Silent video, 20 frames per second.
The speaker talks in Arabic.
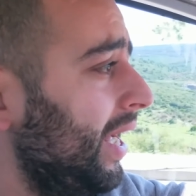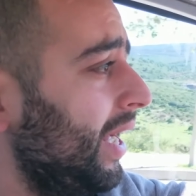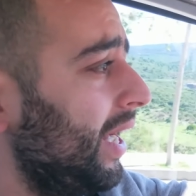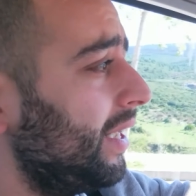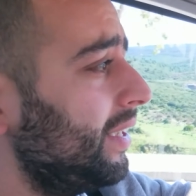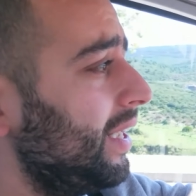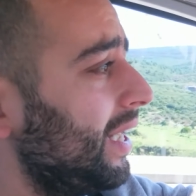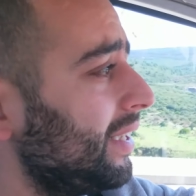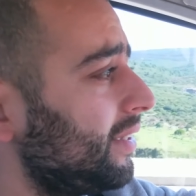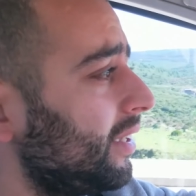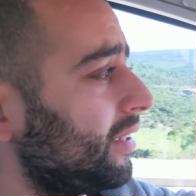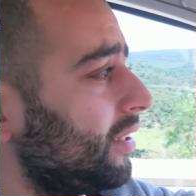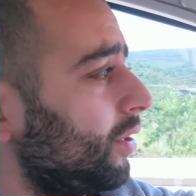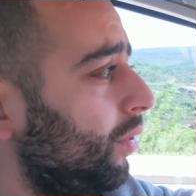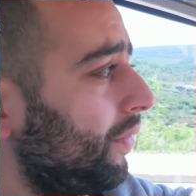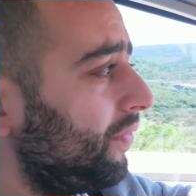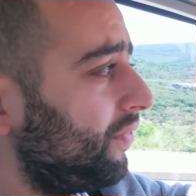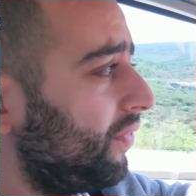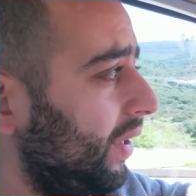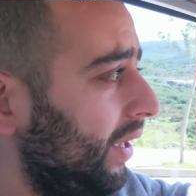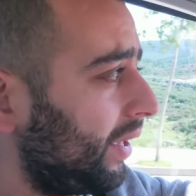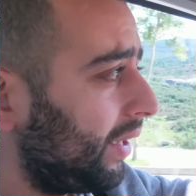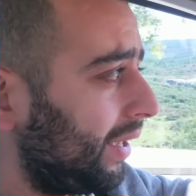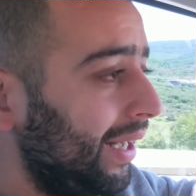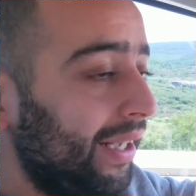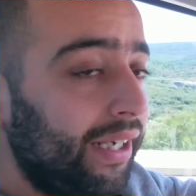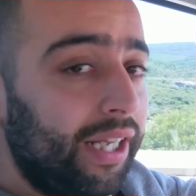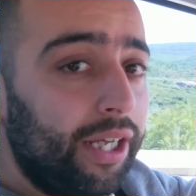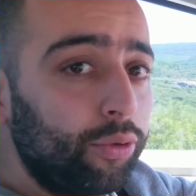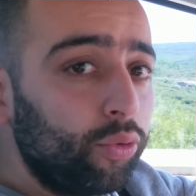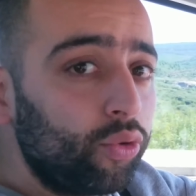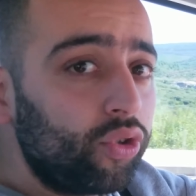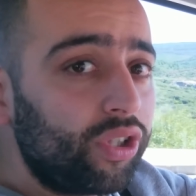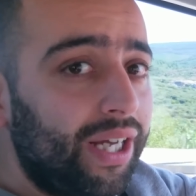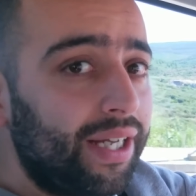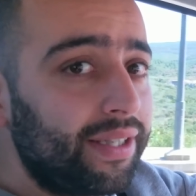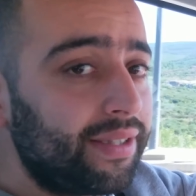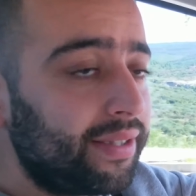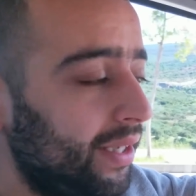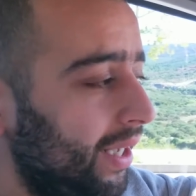لا تتوفر على
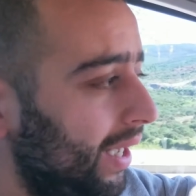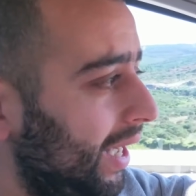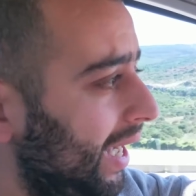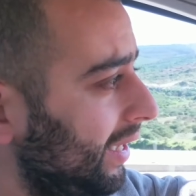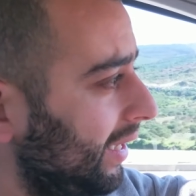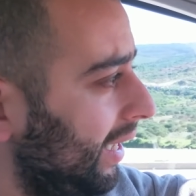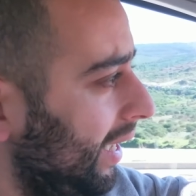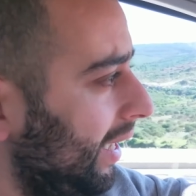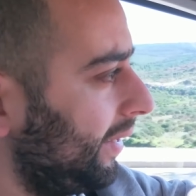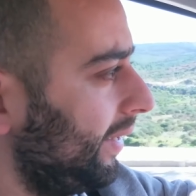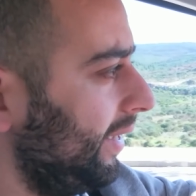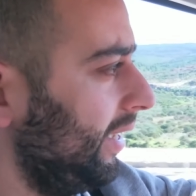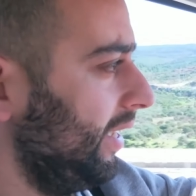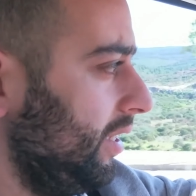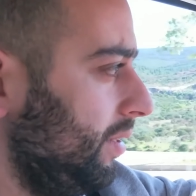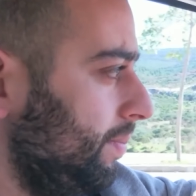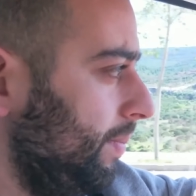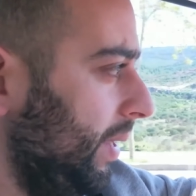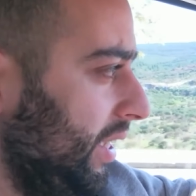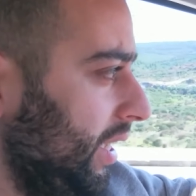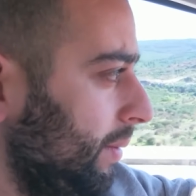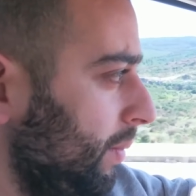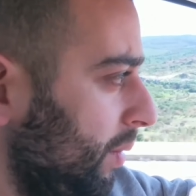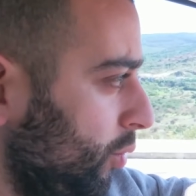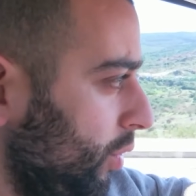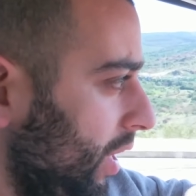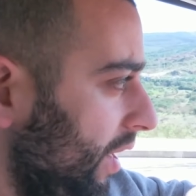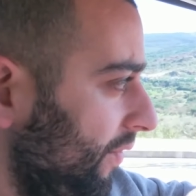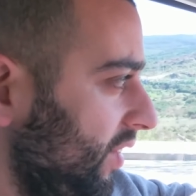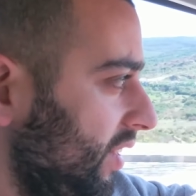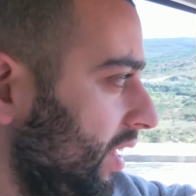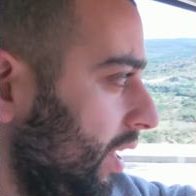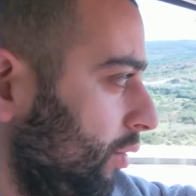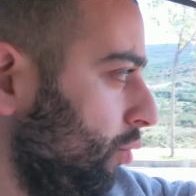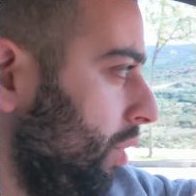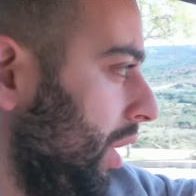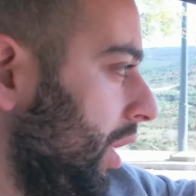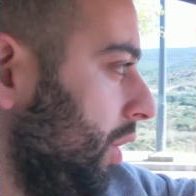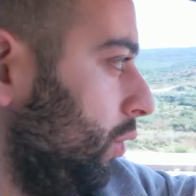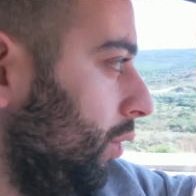نسخة الار اس بينما
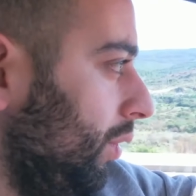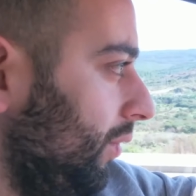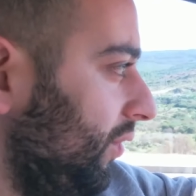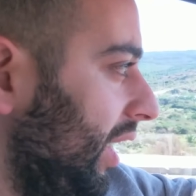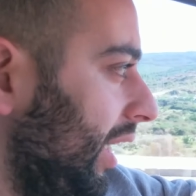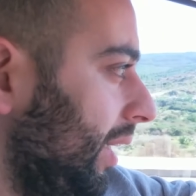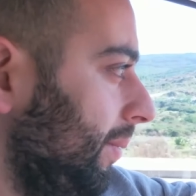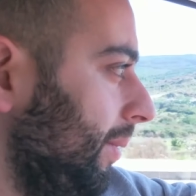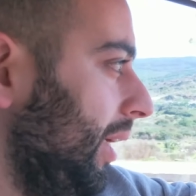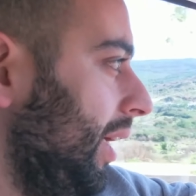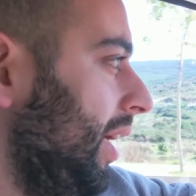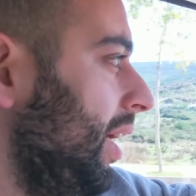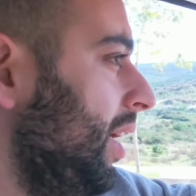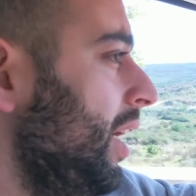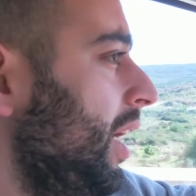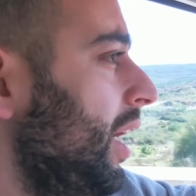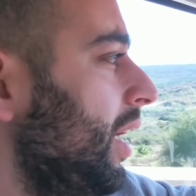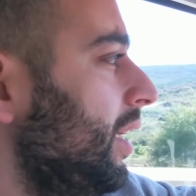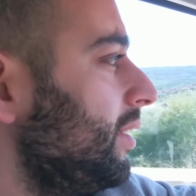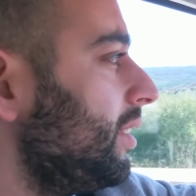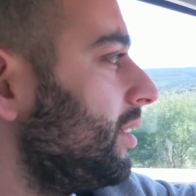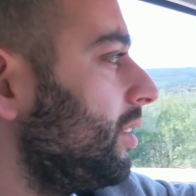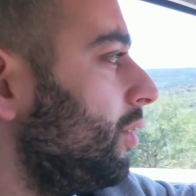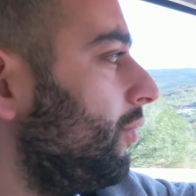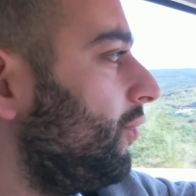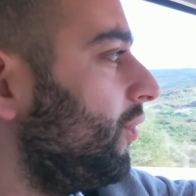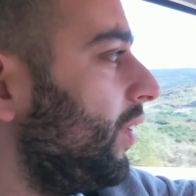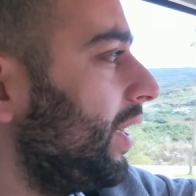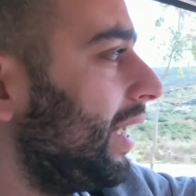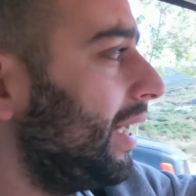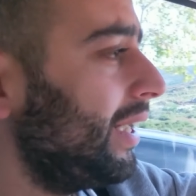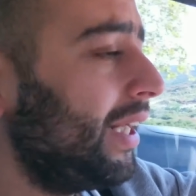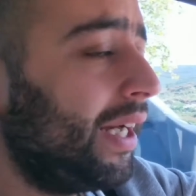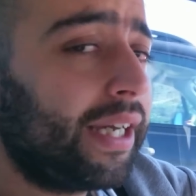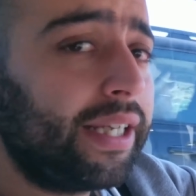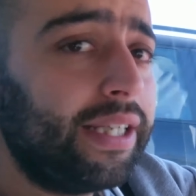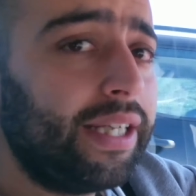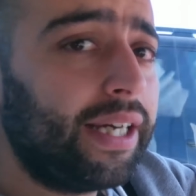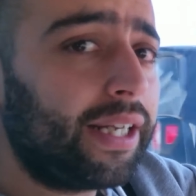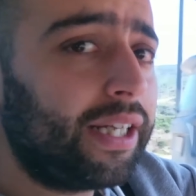منافستها جولف 4 تتوفر على
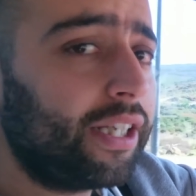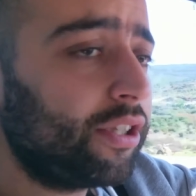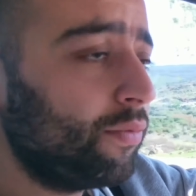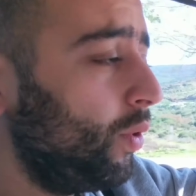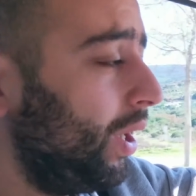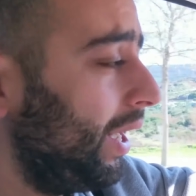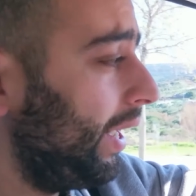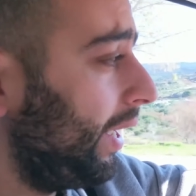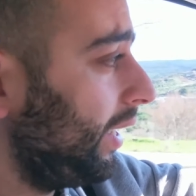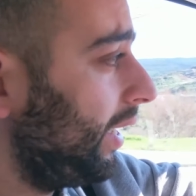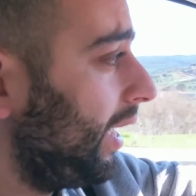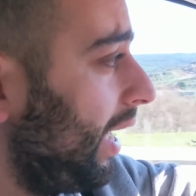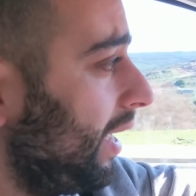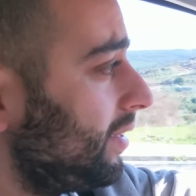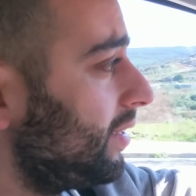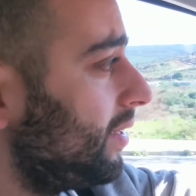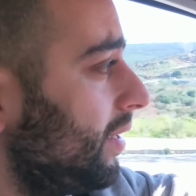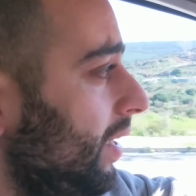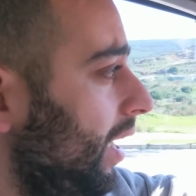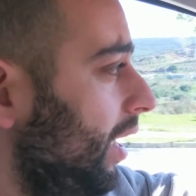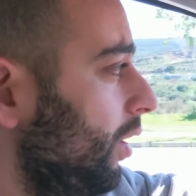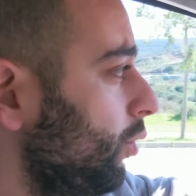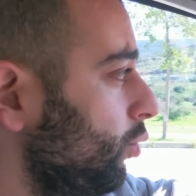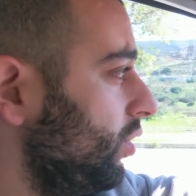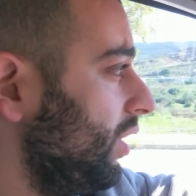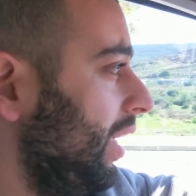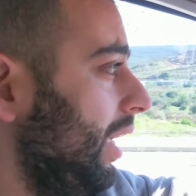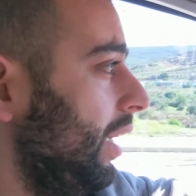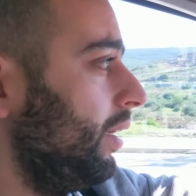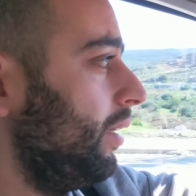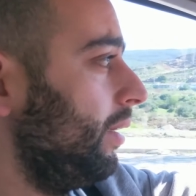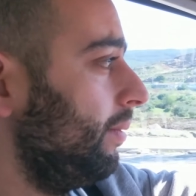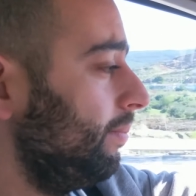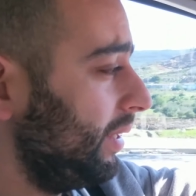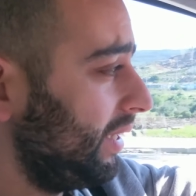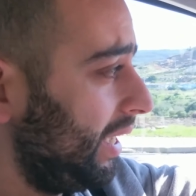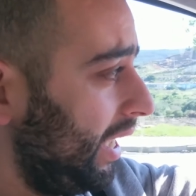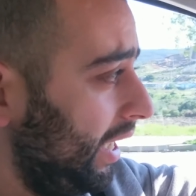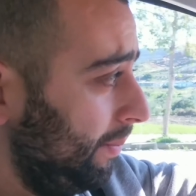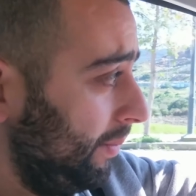خيارات محركات أوسع
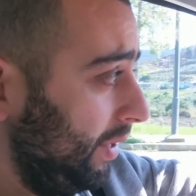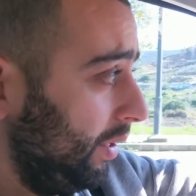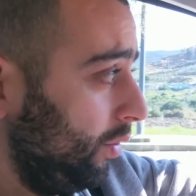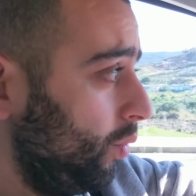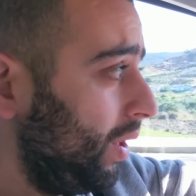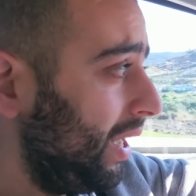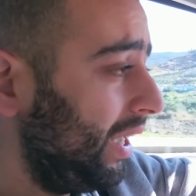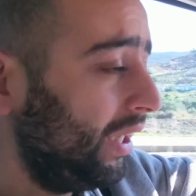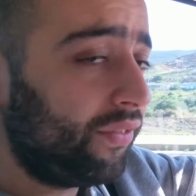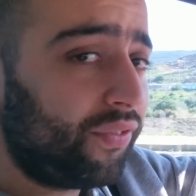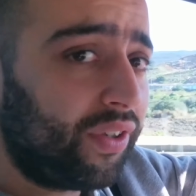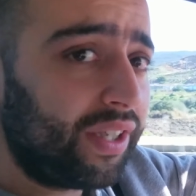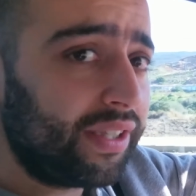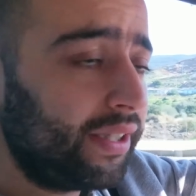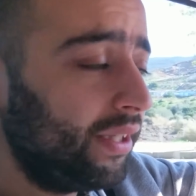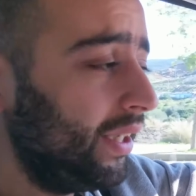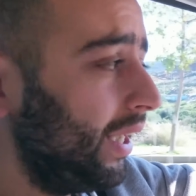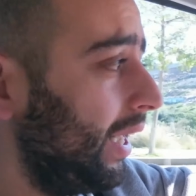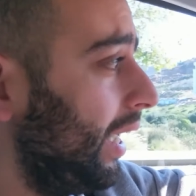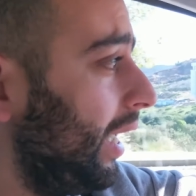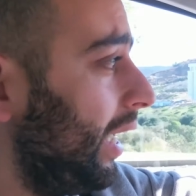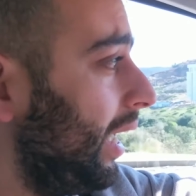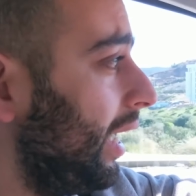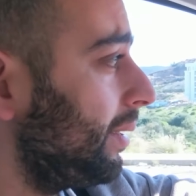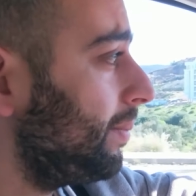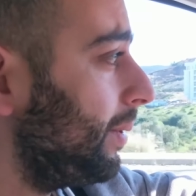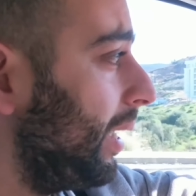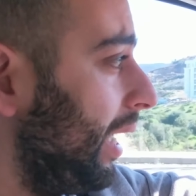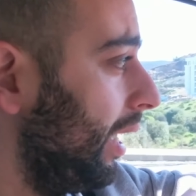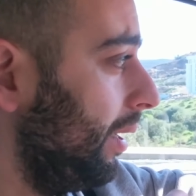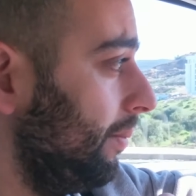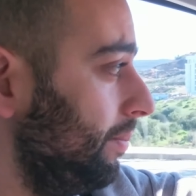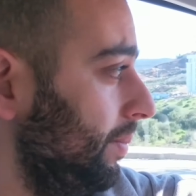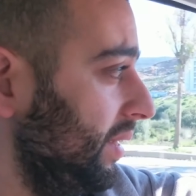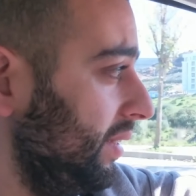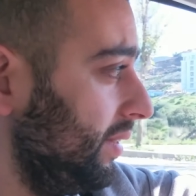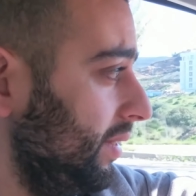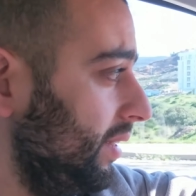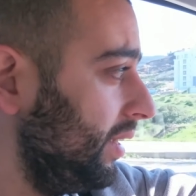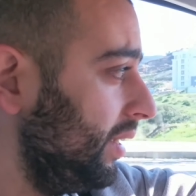بدءا من 1.4
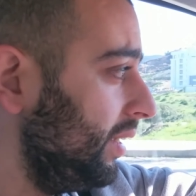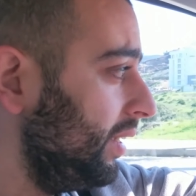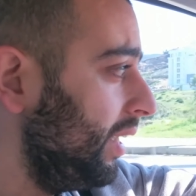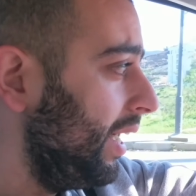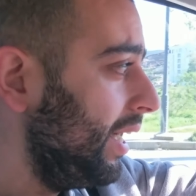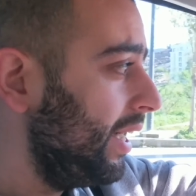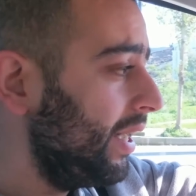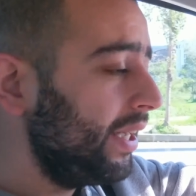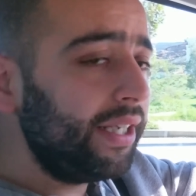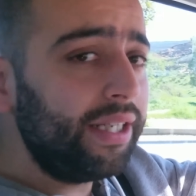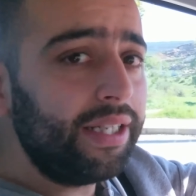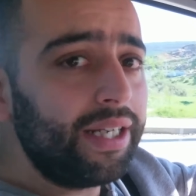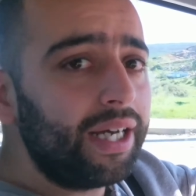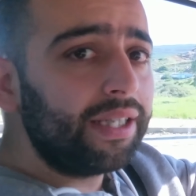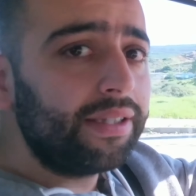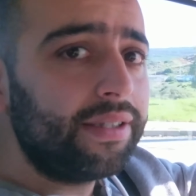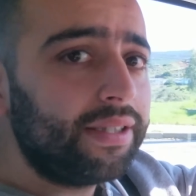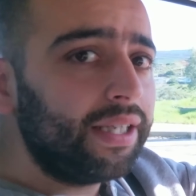بنزين إلى